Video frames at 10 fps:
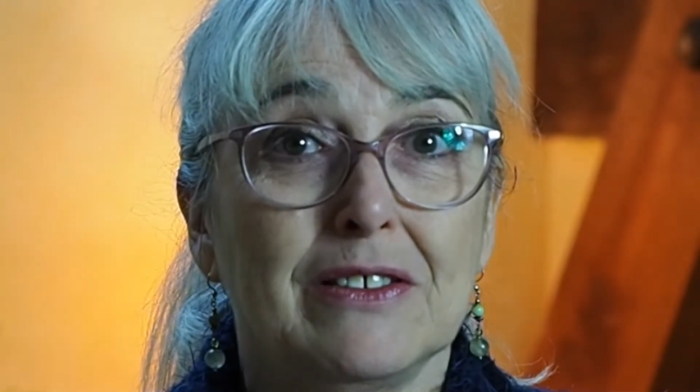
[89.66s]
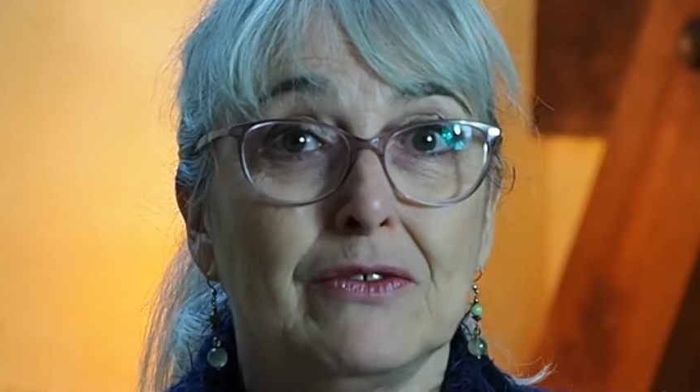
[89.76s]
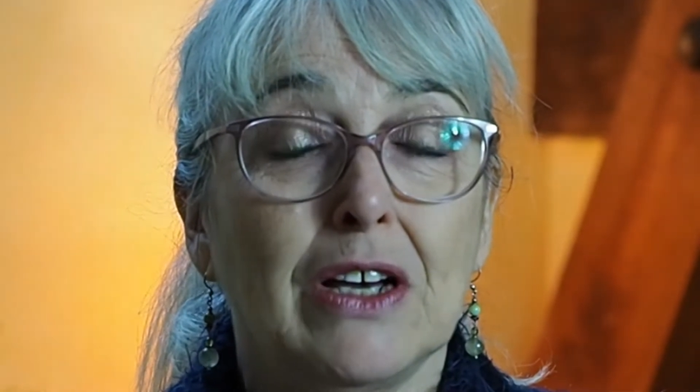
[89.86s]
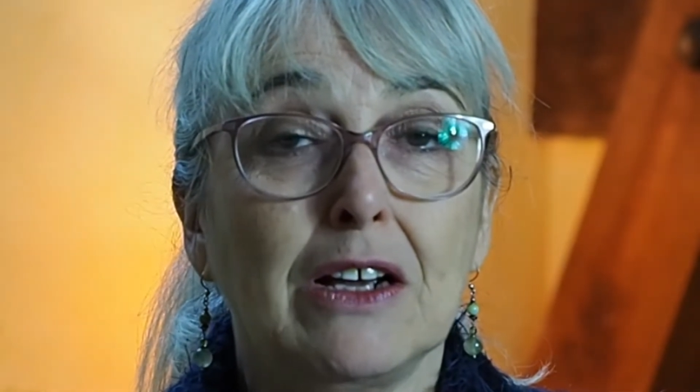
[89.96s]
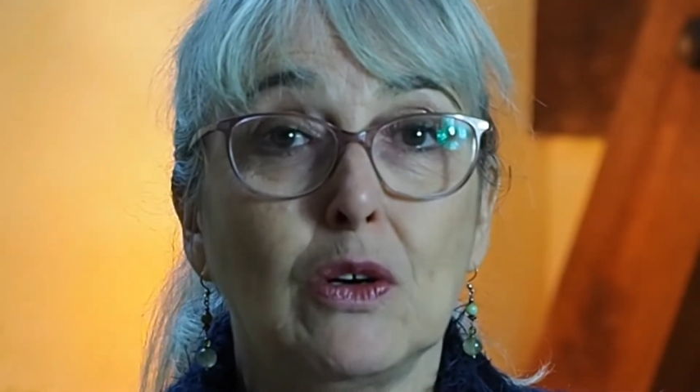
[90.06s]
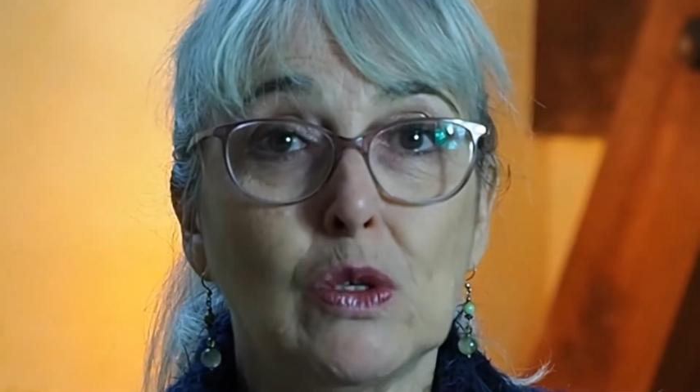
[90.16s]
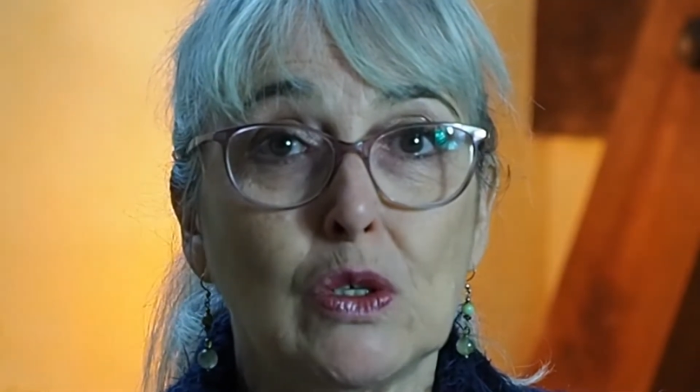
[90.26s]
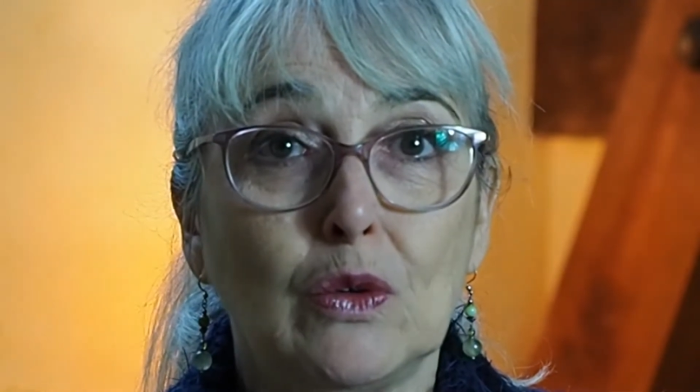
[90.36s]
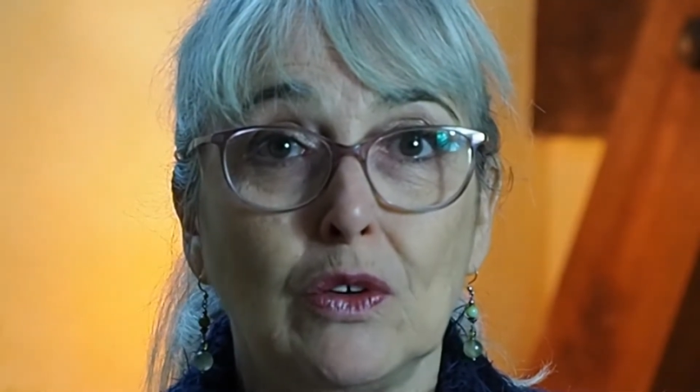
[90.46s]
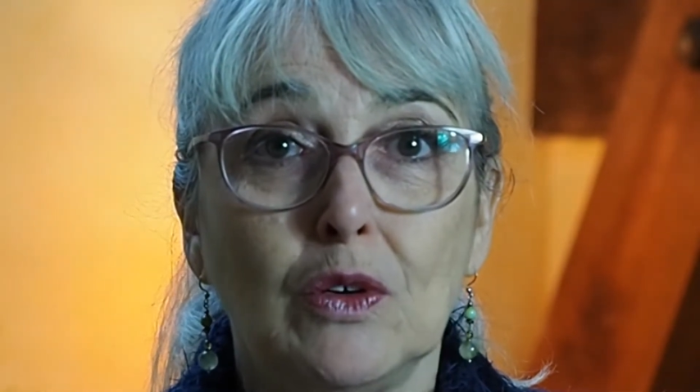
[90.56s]
Vacances
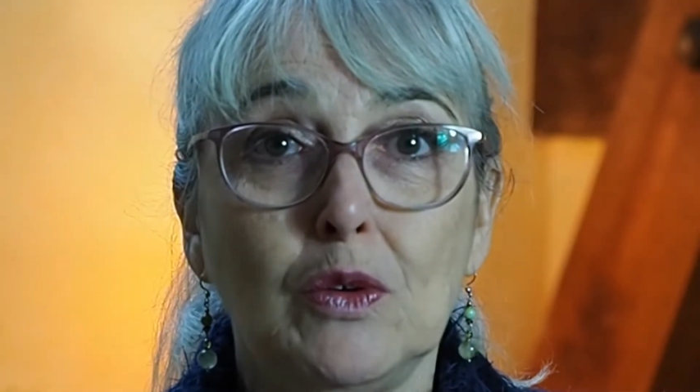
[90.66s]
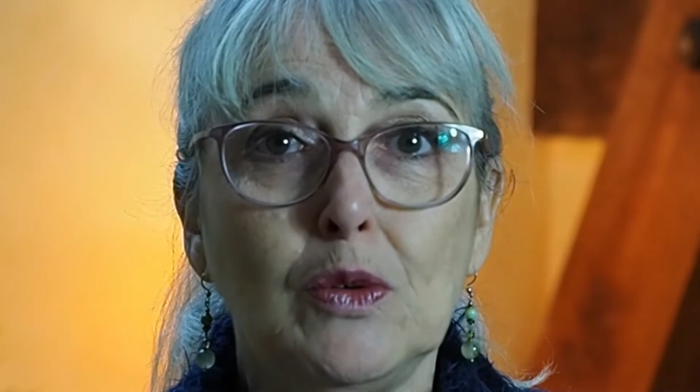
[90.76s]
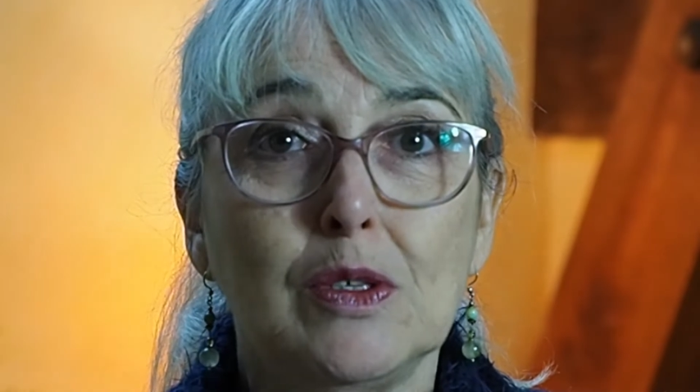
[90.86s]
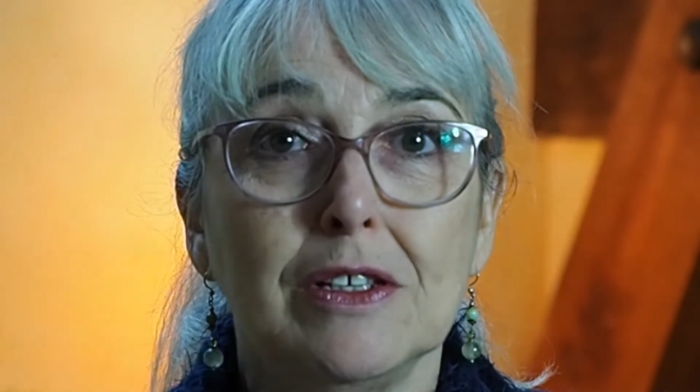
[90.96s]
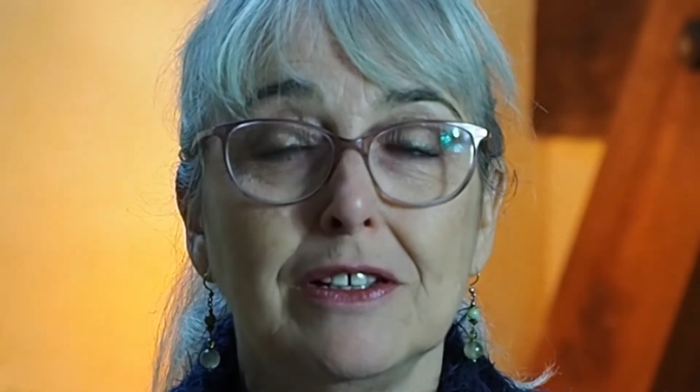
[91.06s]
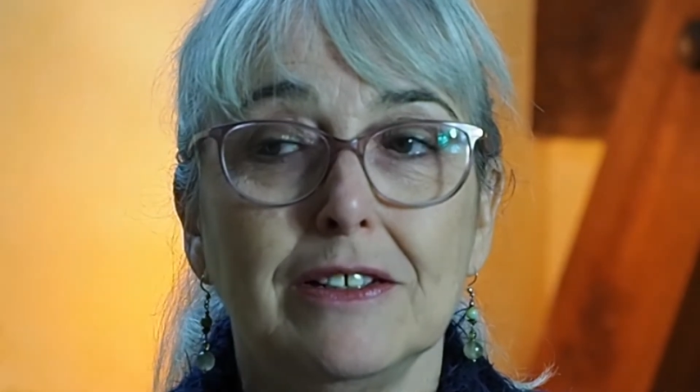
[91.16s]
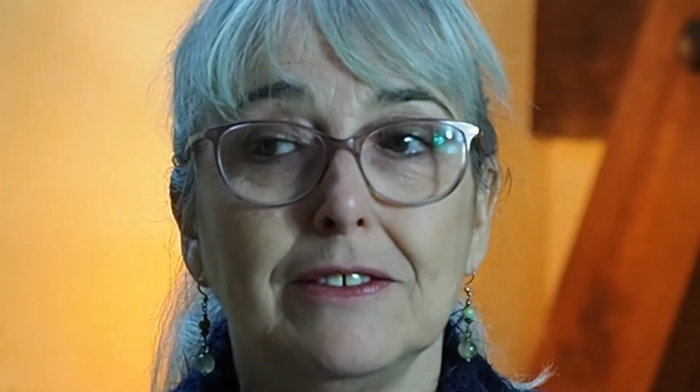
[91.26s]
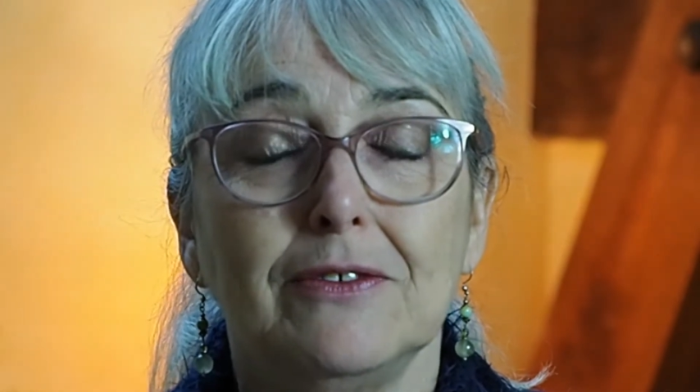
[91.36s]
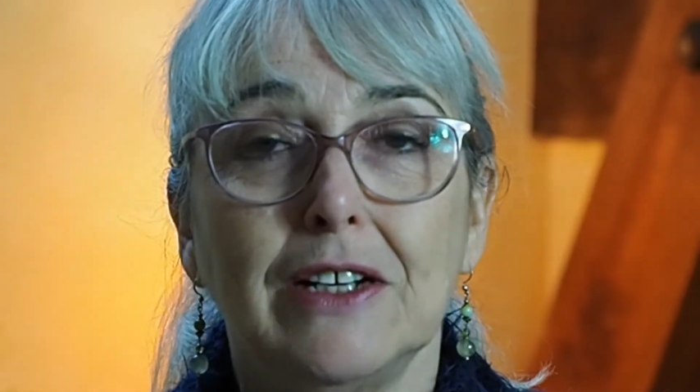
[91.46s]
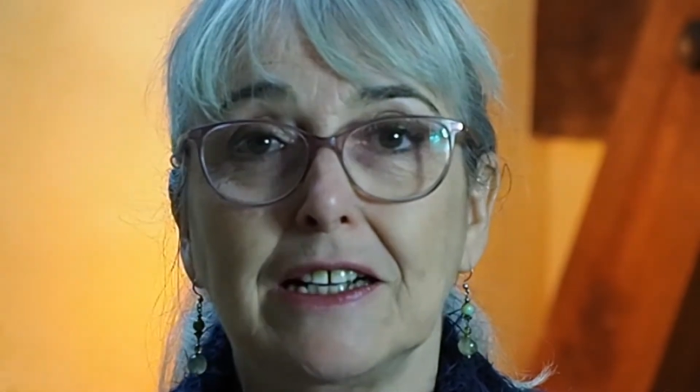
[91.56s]
en Creuse,
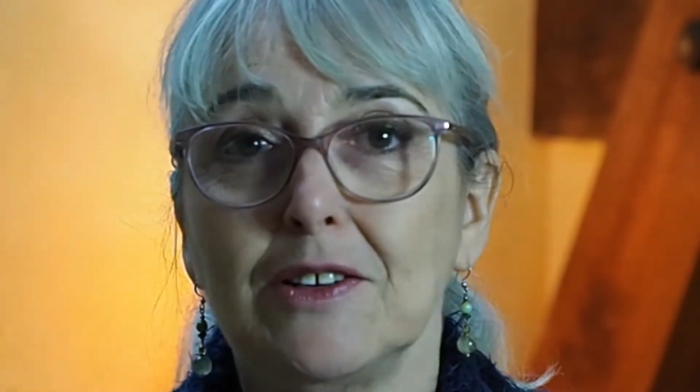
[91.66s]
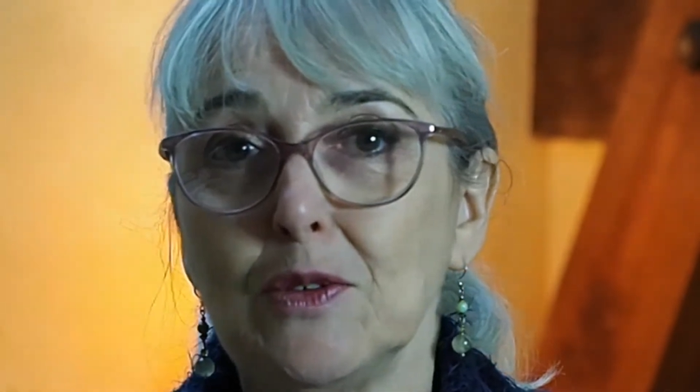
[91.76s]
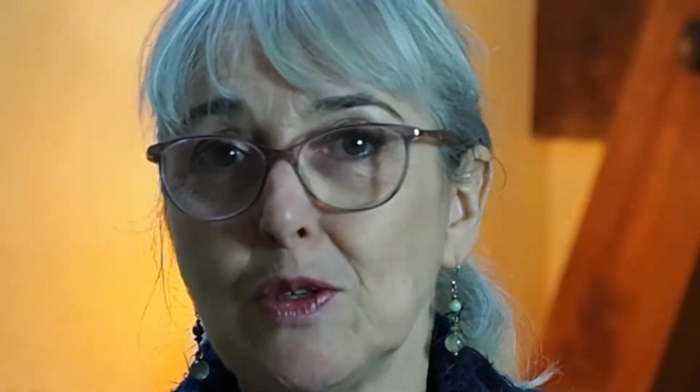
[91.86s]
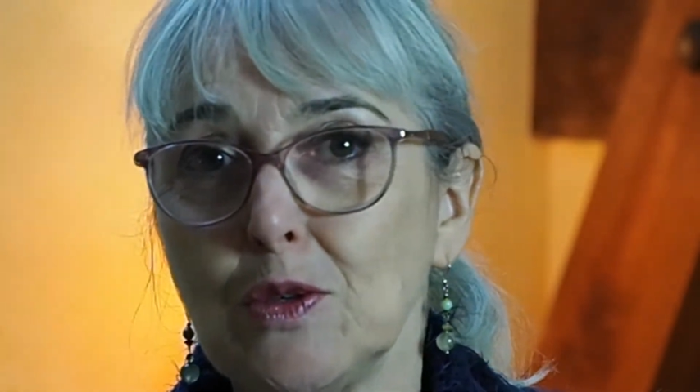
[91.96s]
vacances